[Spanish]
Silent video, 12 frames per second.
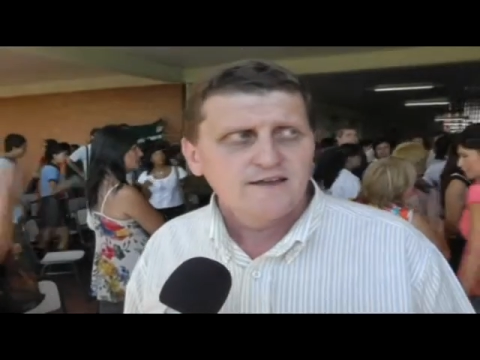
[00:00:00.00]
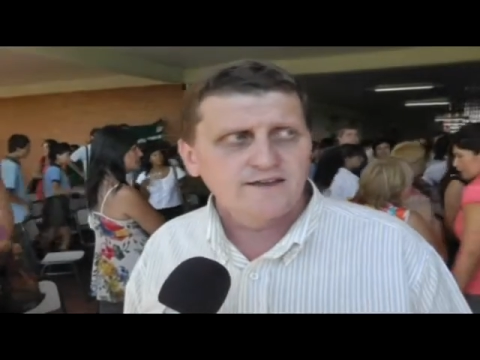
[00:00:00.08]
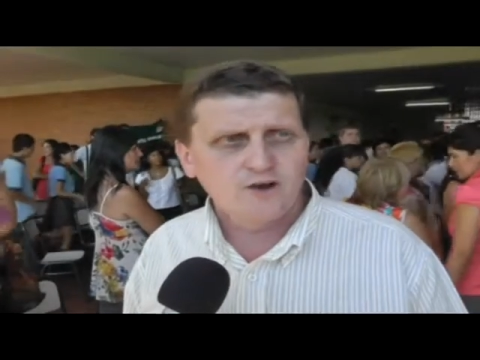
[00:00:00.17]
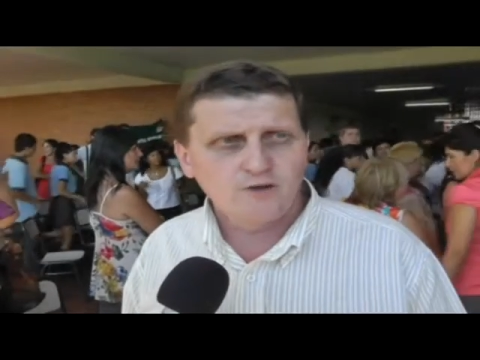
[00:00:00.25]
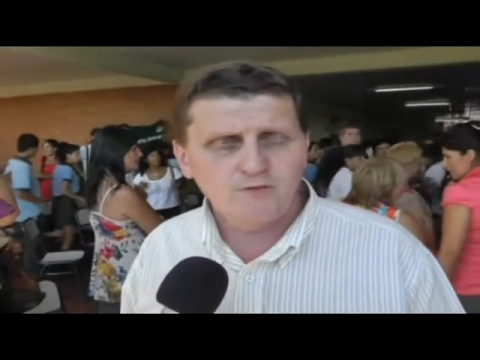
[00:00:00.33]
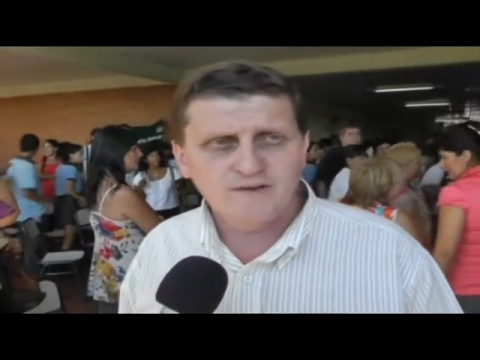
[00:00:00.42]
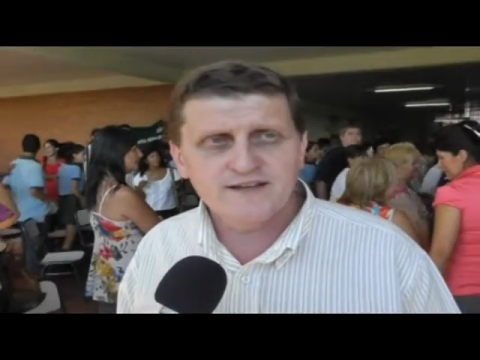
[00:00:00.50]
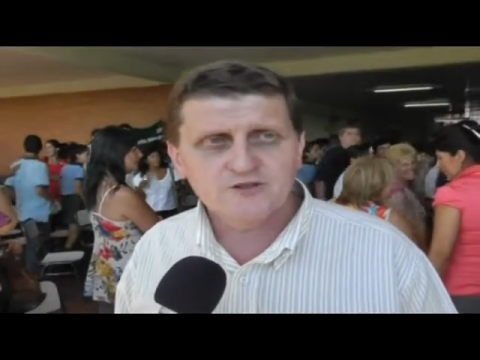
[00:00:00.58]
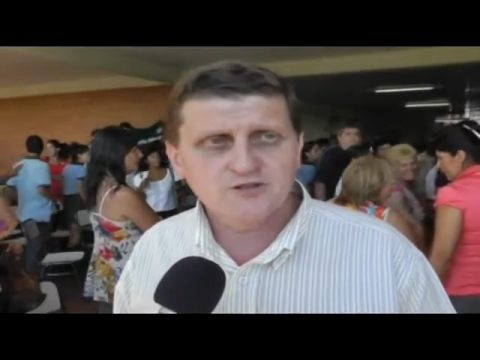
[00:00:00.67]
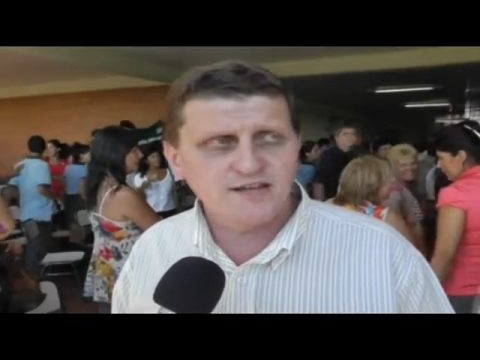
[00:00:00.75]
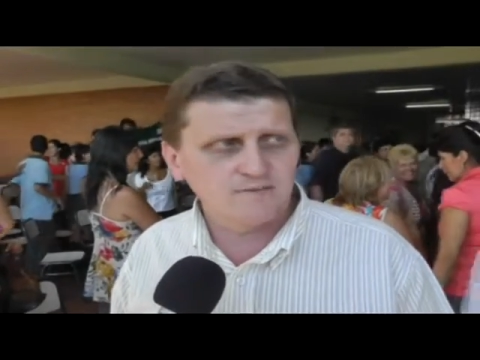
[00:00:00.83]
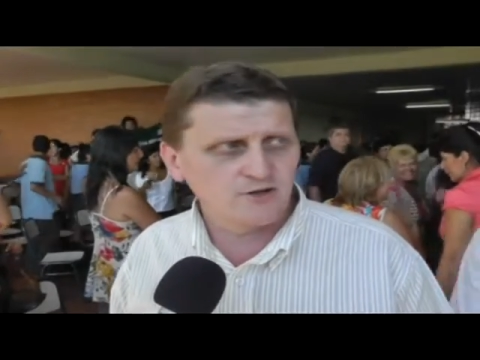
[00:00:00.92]
Y como bien
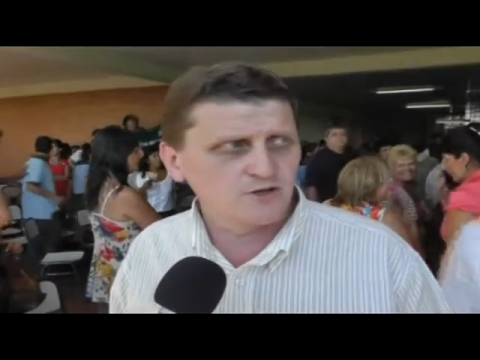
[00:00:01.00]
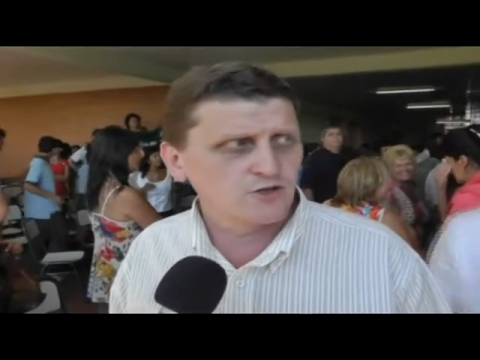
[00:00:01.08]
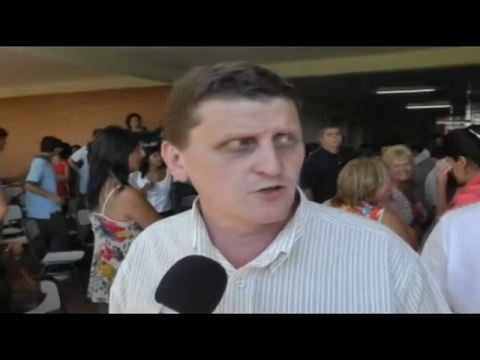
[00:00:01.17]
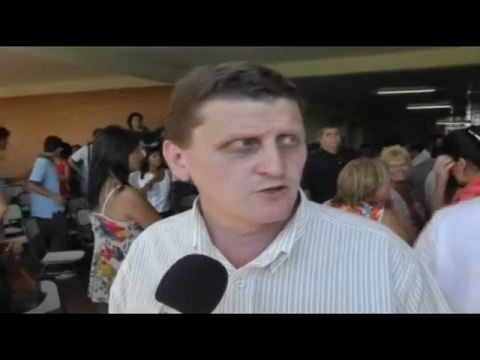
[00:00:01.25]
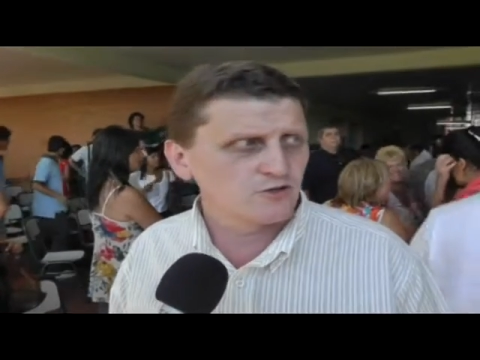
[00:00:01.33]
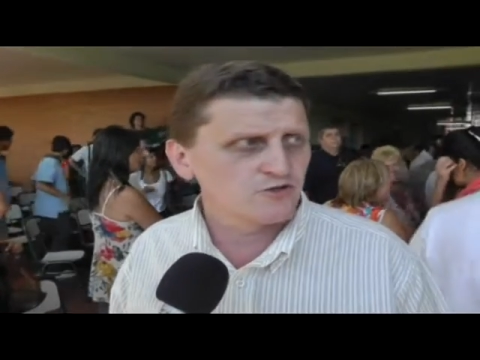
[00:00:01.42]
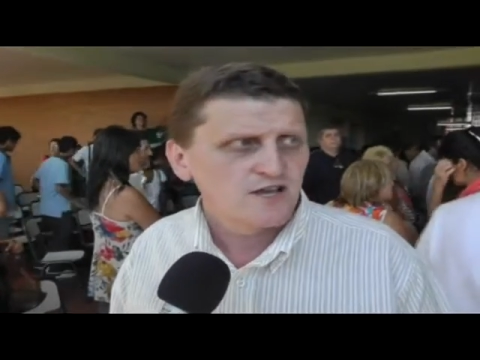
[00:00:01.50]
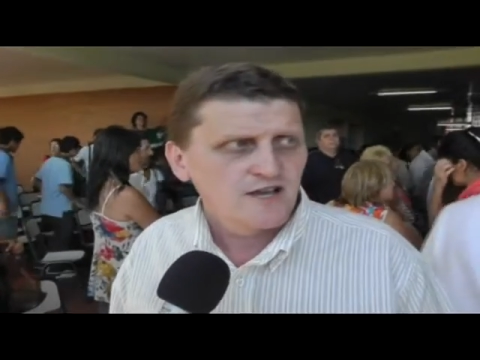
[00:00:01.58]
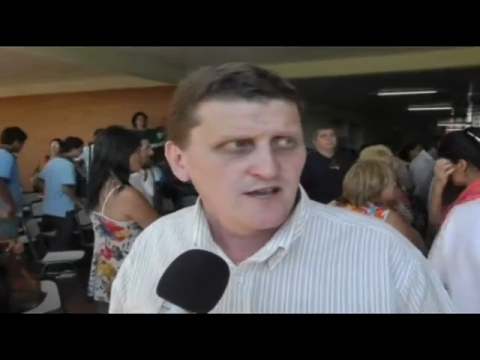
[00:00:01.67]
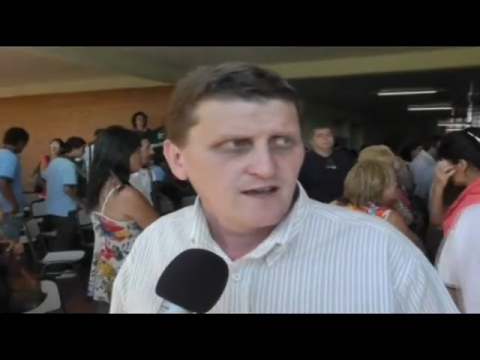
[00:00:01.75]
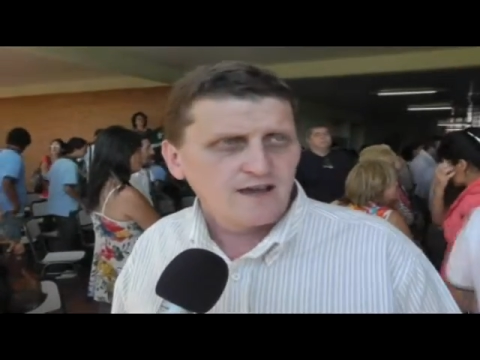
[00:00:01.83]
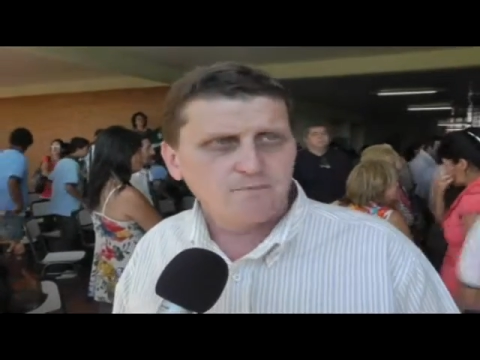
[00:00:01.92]
sostenemos nosotros,
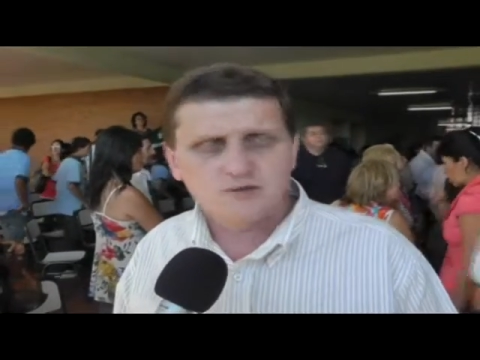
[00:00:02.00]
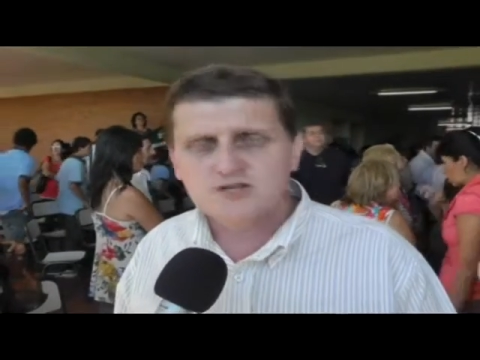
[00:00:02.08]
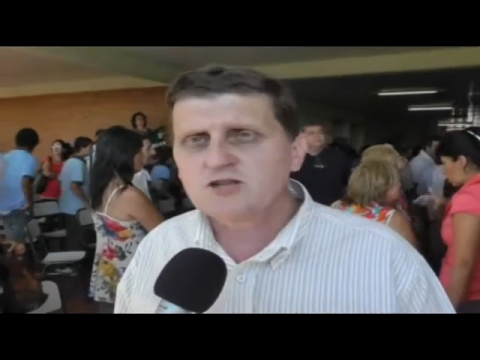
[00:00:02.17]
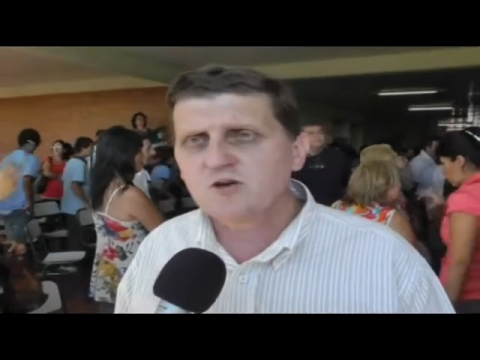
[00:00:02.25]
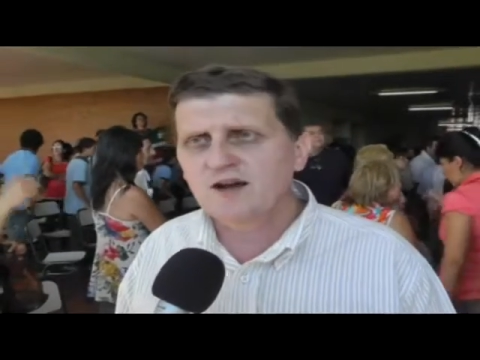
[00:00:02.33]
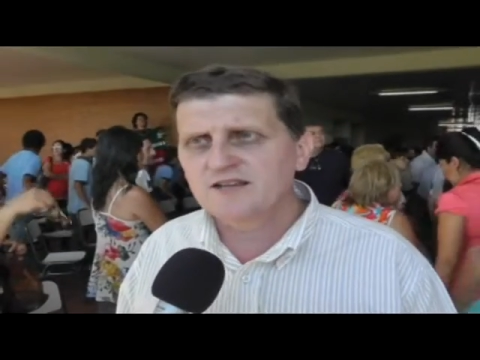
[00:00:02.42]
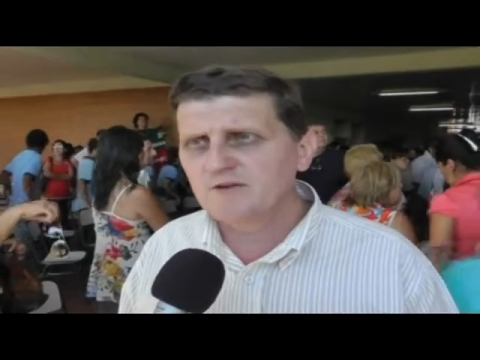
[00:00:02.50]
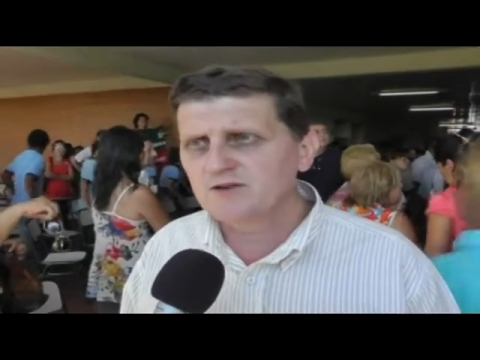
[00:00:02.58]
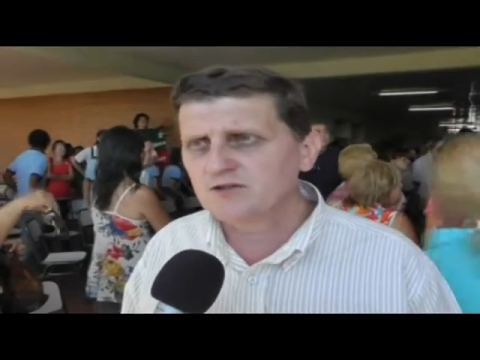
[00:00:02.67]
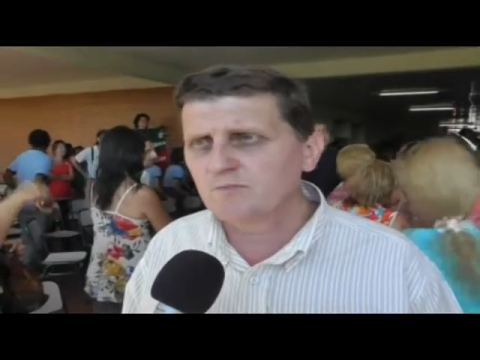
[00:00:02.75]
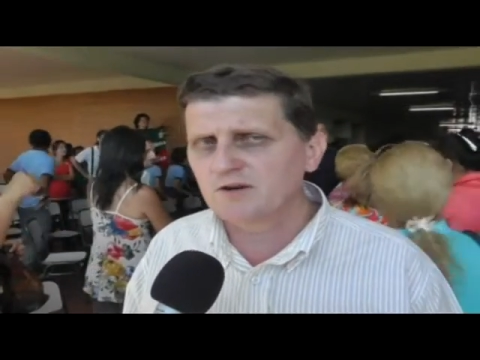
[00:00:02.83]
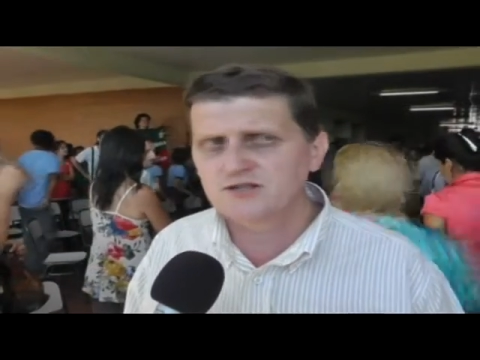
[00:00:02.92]
el proceso
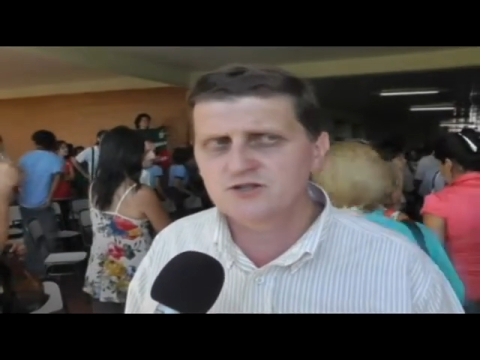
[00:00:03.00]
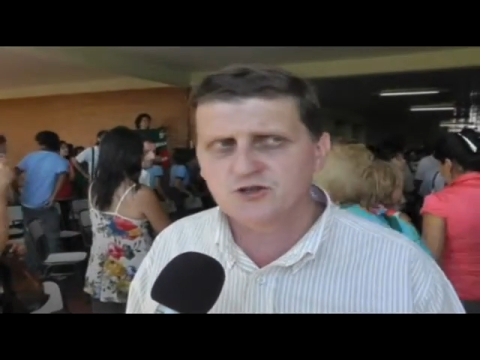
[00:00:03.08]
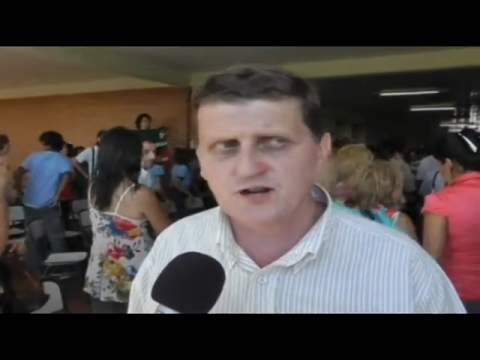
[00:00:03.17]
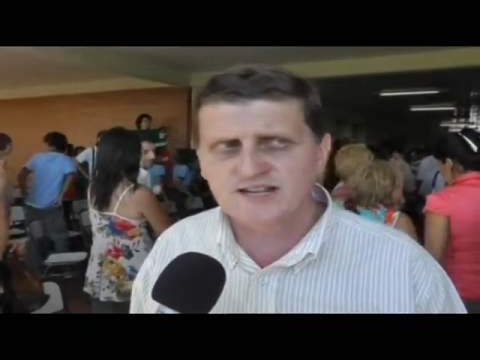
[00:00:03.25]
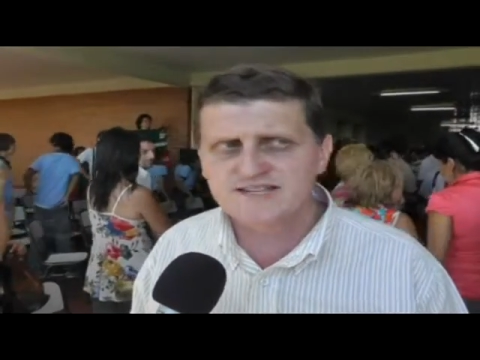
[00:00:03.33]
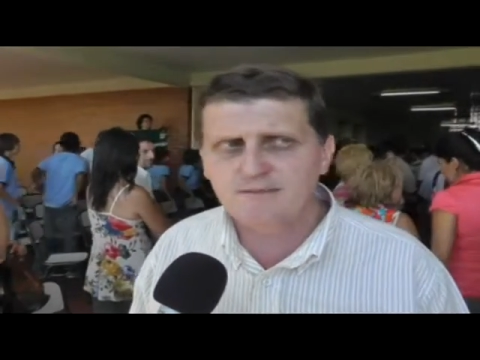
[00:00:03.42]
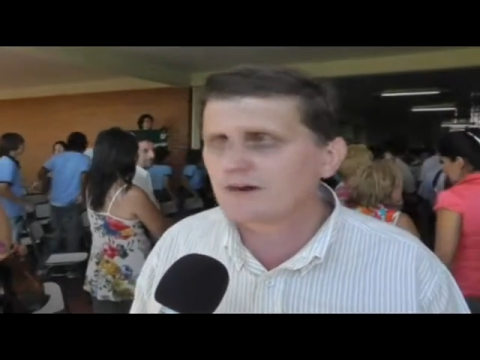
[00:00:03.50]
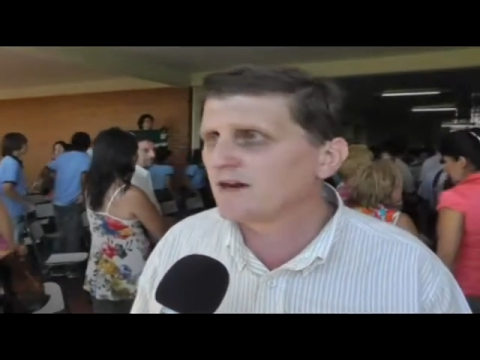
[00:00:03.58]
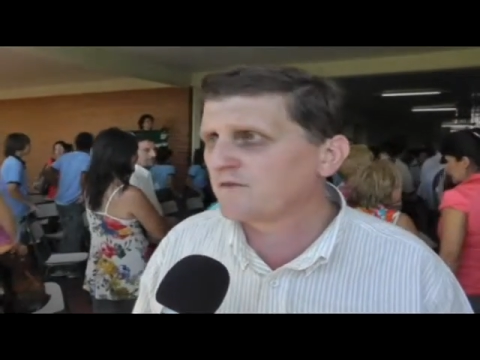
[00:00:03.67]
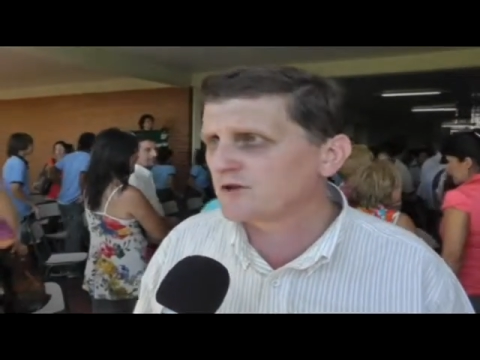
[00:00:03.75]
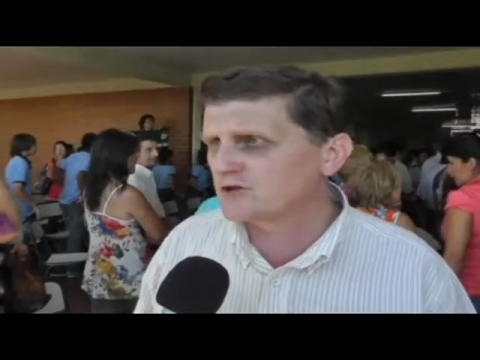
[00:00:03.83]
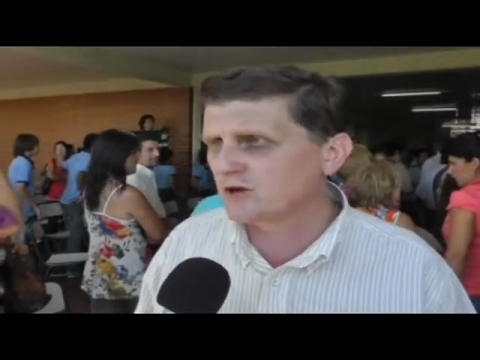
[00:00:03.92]
educativo es un proceso que se da por
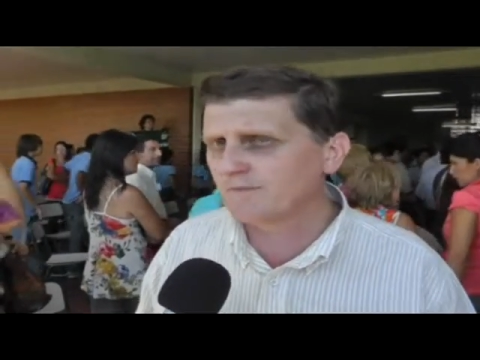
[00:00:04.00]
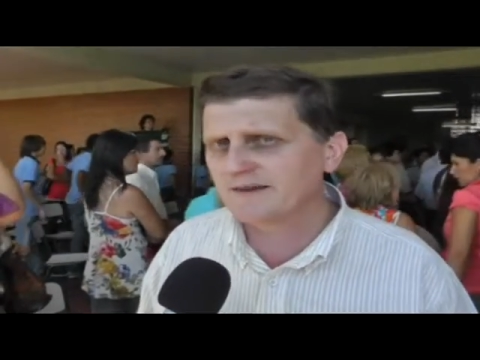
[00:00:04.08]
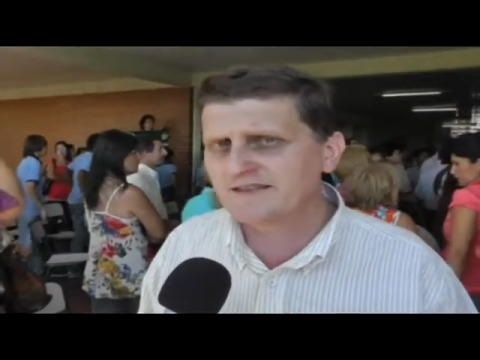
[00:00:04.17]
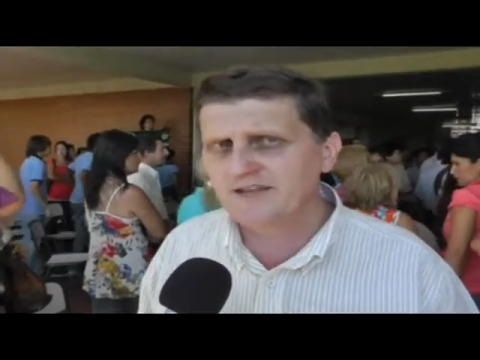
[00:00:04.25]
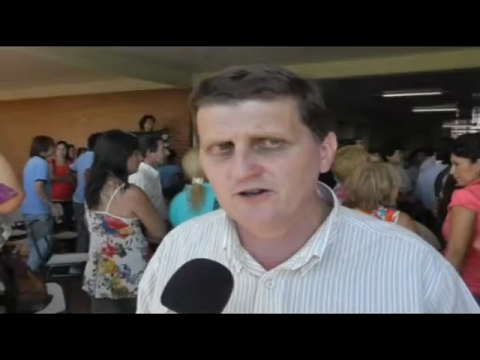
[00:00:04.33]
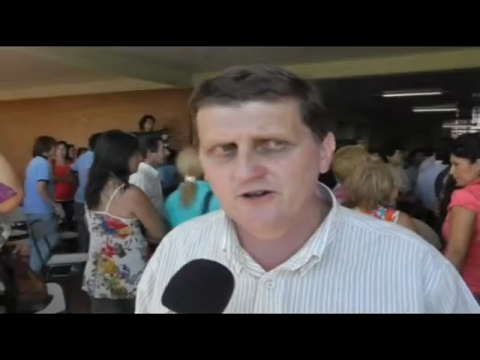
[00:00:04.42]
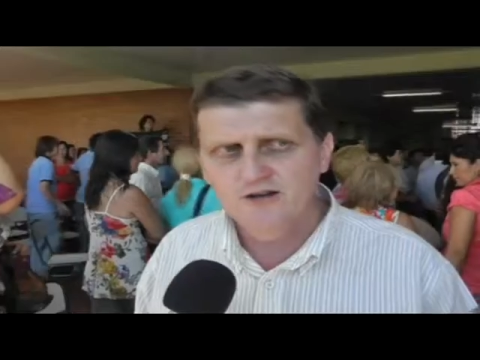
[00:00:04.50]
el esfuerzo compartido.